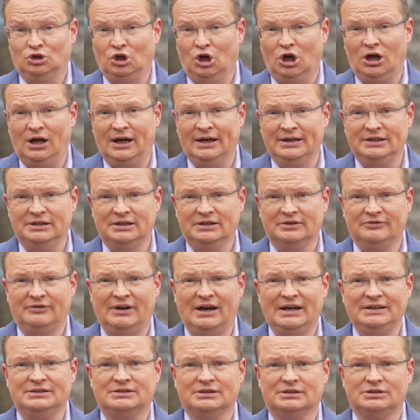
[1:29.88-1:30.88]
Noch einige
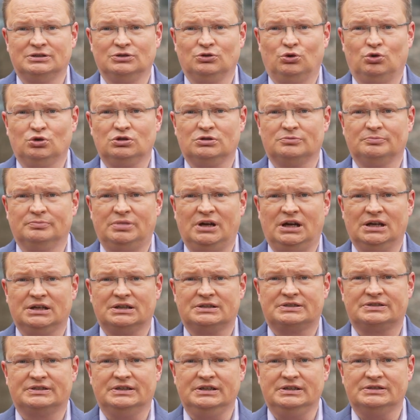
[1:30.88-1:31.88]
weitere
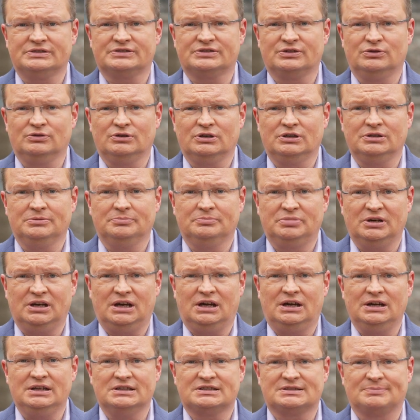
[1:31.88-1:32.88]
Notenbank-Sitzungen.
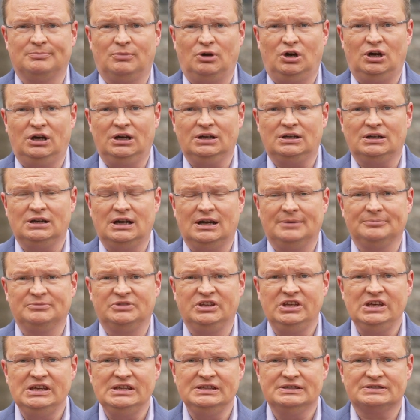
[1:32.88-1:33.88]
Bereits morgen
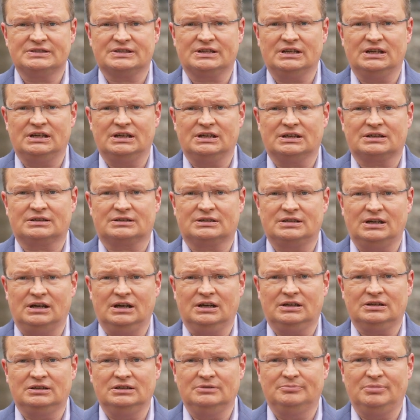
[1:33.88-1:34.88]
am Dienstag
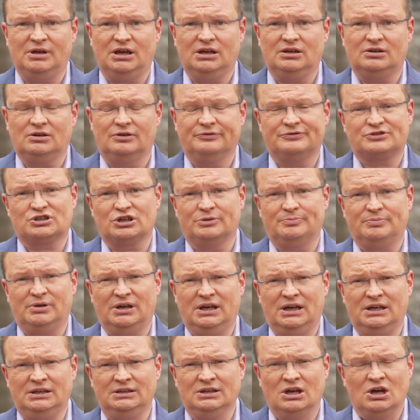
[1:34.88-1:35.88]
tagt die Bank of
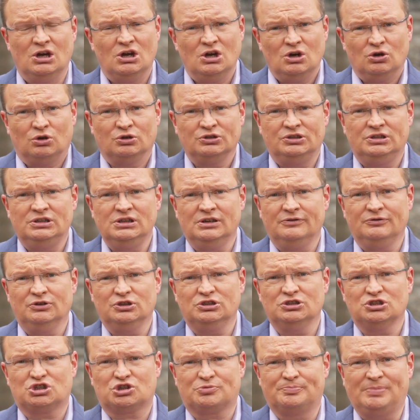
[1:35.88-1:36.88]
Japan. Und hier
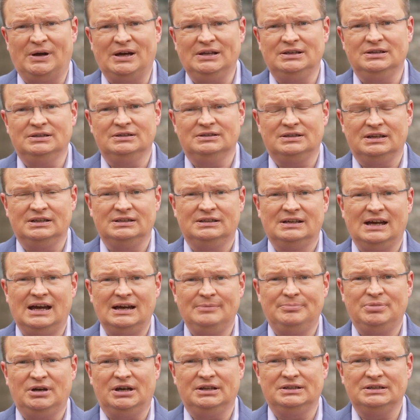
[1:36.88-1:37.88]
wird es spannend, denn
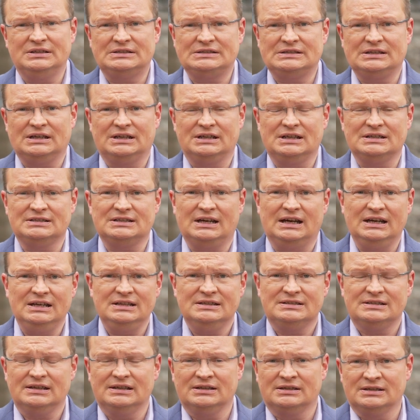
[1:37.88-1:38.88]
Japan ist ja das
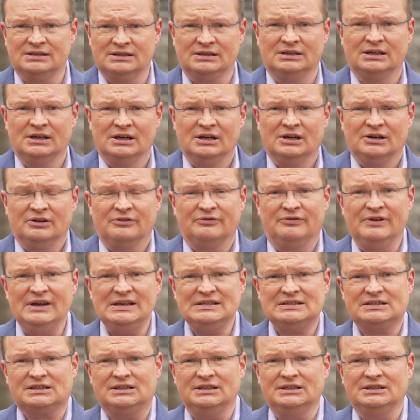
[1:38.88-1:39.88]
einzige
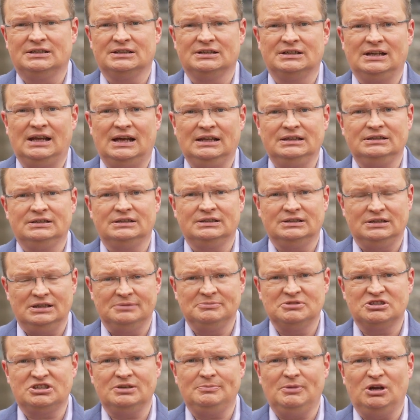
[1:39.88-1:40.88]
westliche Land, in
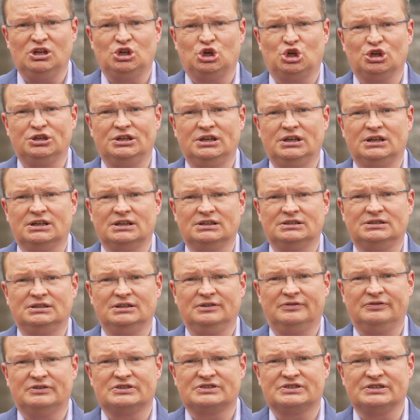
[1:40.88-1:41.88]
dem es immer noch
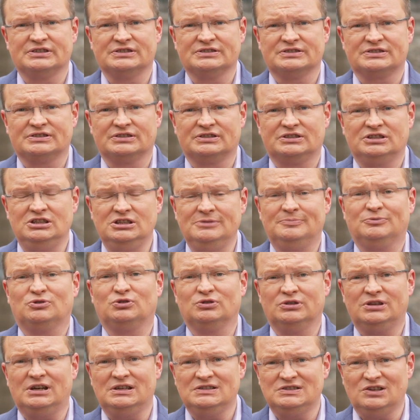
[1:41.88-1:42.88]
Negativzinsen gibt.
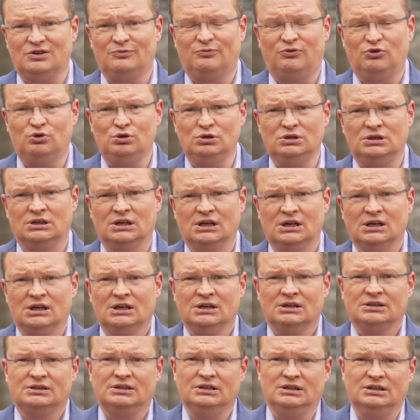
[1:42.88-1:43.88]
Und das, obwohl
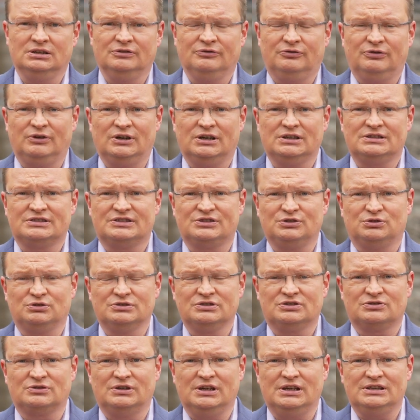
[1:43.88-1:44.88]
die
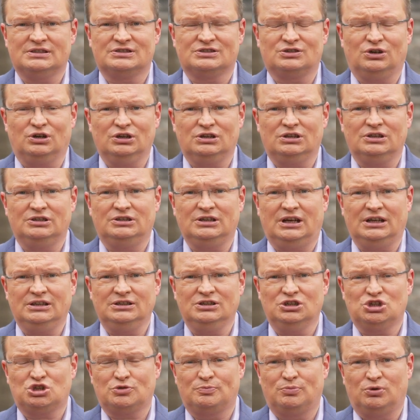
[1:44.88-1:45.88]
Inflation zuletzt deutlich
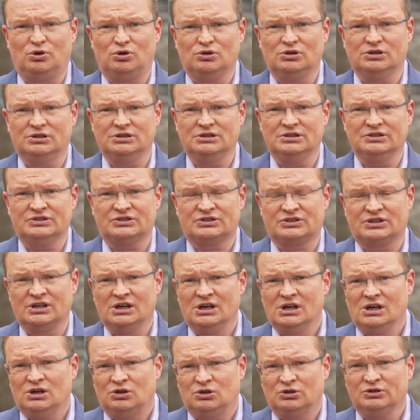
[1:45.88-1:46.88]
angesprungen ist
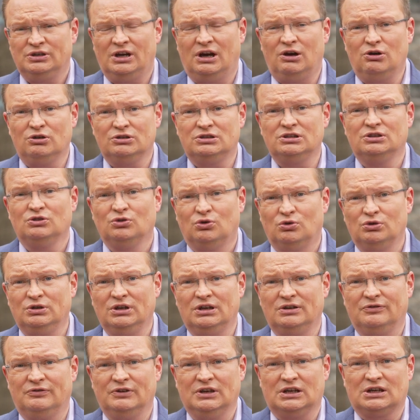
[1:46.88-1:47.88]
und auch die
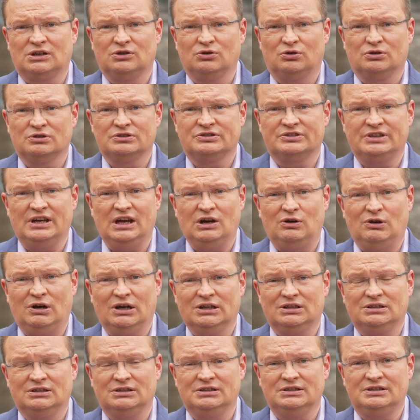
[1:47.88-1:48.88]
Lohnentwicklung sehr
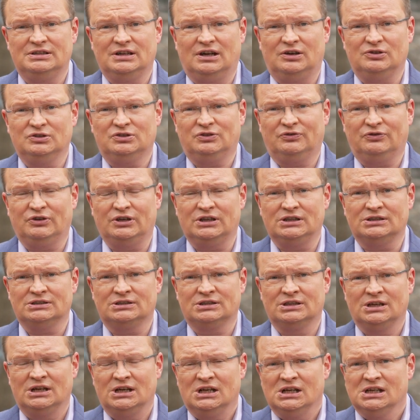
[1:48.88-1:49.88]
ordentlich ausfällt.
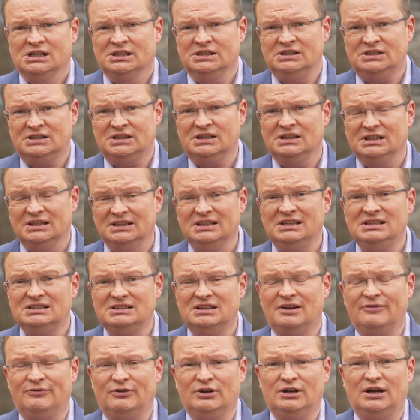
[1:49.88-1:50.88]
Ich gehe
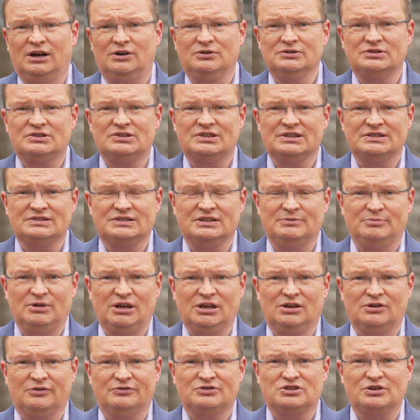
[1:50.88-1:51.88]
nicht davon aus, dass die
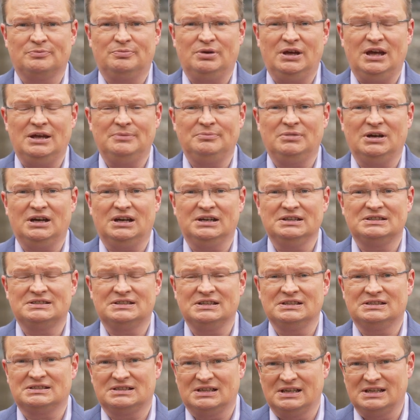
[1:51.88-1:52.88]
Bank of Japan bereits
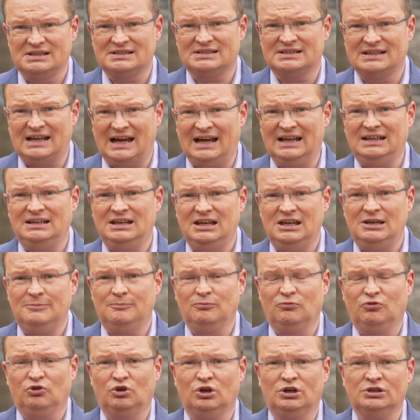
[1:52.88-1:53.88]
die Zinsen
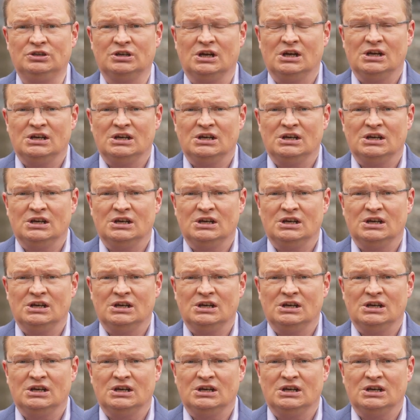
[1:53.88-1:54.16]
anheben wird.